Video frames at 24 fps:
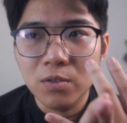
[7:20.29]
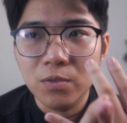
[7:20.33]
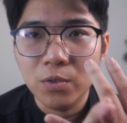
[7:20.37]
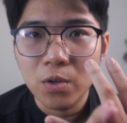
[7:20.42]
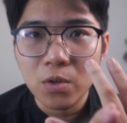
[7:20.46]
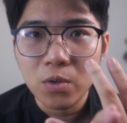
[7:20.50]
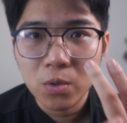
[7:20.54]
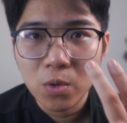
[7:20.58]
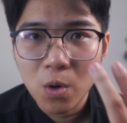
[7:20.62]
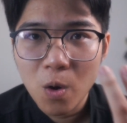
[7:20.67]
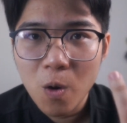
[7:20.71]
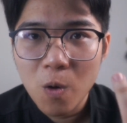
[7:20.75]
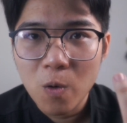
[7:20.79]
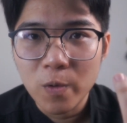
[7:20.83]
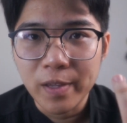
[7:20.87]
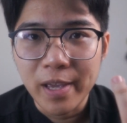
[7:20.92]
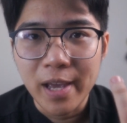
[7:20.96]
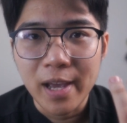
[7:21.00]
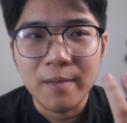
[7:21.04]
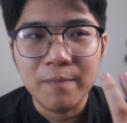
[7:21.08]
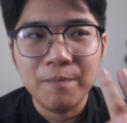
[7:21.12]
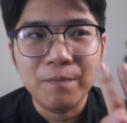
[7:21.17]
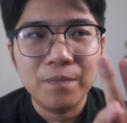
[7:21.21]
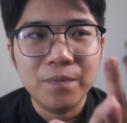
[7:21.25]
Rod Go
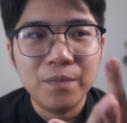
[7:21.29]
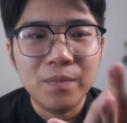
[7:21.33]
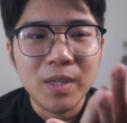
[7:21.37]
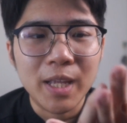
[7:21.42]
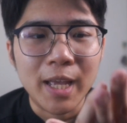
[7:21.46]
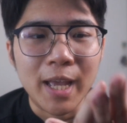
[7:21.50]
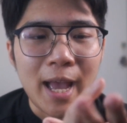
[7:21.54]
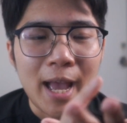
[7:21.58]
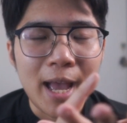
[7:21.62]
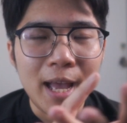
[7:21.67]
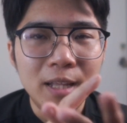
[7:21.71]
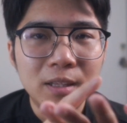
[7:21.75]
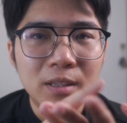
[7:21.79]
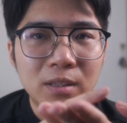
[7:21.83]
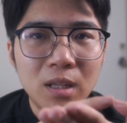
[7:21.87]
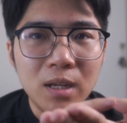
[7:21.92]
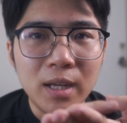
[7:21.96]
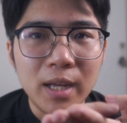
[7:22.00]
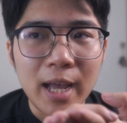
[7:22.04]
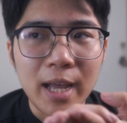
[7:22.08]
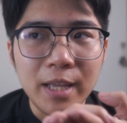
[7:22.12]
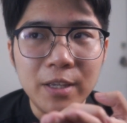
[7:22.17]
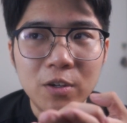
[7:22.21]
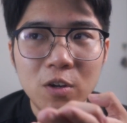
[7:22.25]
nha cả tất
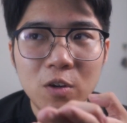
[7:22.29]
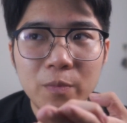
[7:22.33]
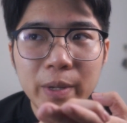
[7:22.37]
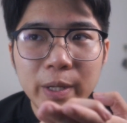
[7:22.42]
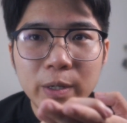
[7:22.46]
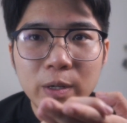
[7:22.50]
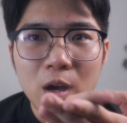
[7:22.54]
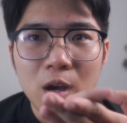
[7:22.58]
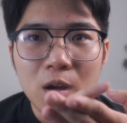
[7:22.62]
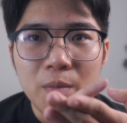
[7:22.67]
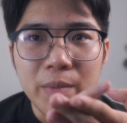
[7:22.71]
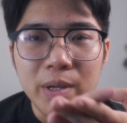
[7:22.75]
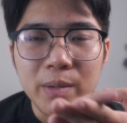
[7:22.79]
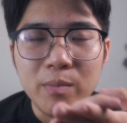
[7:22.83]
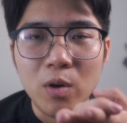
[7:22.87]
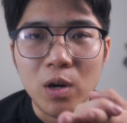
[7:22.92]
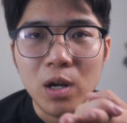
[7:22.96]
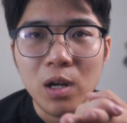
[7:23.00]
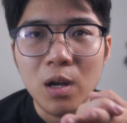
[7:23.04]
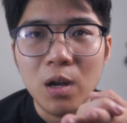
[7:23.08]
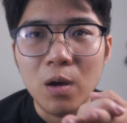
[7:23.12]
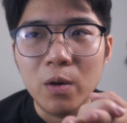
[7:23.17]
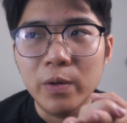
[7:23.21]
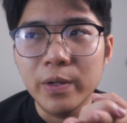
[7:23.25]
cả những con mic đó bị một
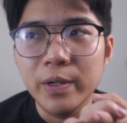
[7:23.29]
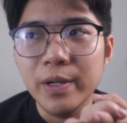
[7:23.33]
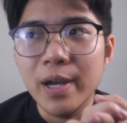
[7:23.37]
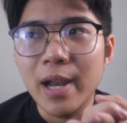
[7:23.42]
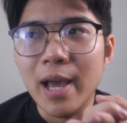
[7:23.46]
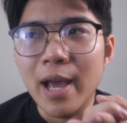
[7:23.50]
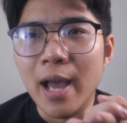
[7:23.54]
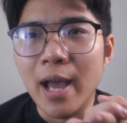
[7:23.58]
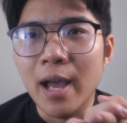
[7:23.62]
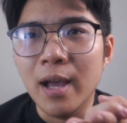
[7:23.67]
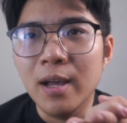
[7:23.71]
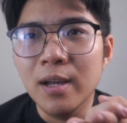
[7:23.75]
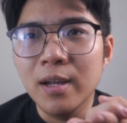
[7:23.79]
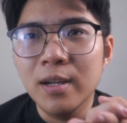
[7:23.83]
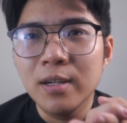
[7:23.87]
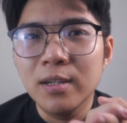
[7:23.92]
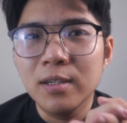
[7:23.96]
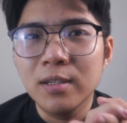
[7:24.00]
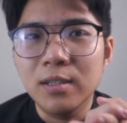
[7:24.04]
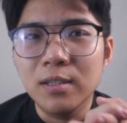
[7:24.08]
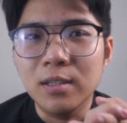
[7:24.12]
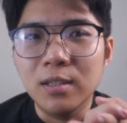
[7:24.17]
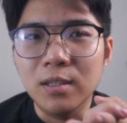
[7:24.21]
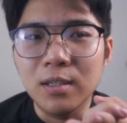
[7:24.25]
cái lỗi là
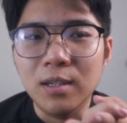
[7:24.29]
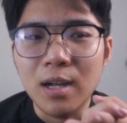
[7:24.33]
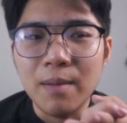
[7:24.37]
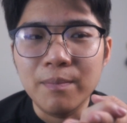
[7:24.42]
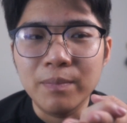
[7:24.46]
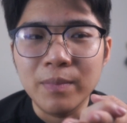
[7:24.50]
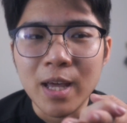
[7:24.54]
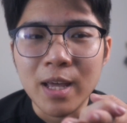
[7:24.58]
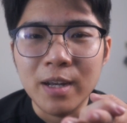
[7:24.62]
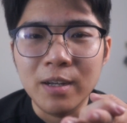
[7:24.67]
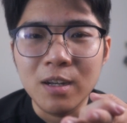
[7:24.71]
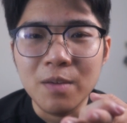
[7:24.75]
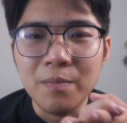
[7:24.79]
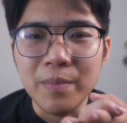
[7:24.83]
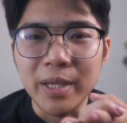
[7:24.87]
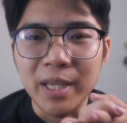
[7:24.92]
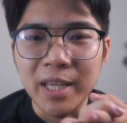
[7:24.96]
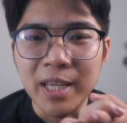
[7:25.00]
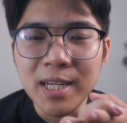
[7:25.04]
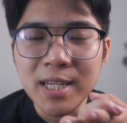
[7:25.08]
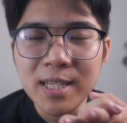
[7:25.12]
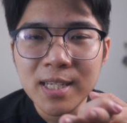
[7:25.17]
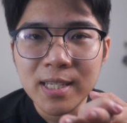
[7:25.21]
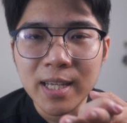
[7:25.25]
uh, âm thanh nó bị
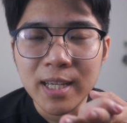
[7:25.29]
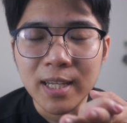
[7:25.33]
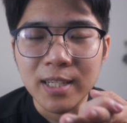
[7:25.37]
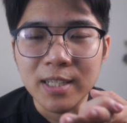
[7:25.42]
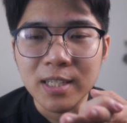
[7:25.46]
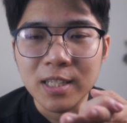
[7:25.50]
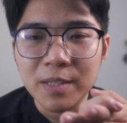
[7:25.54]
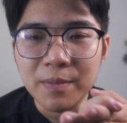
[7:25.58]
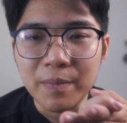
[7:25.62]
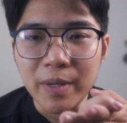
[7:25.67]
hissing,